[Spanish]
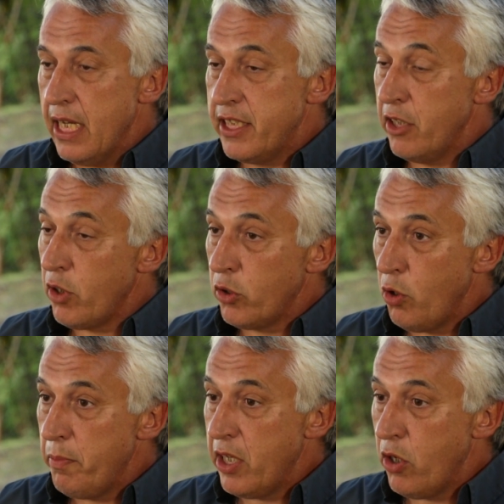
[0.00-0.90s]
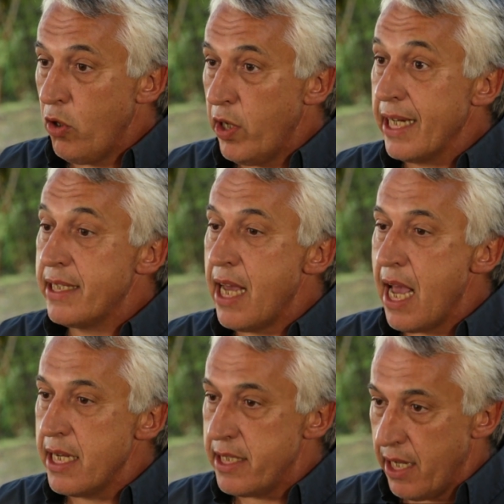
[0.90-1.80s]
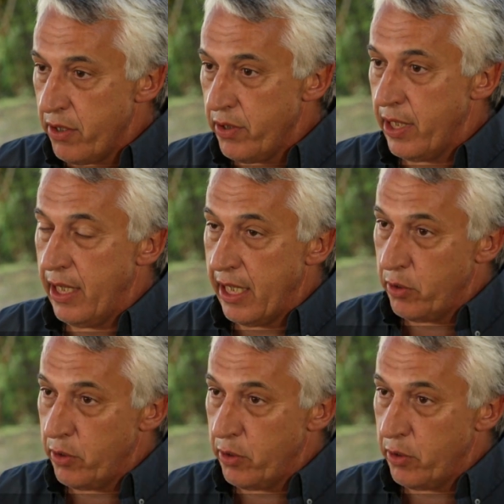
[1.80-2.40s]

el Centro Atómico en donde la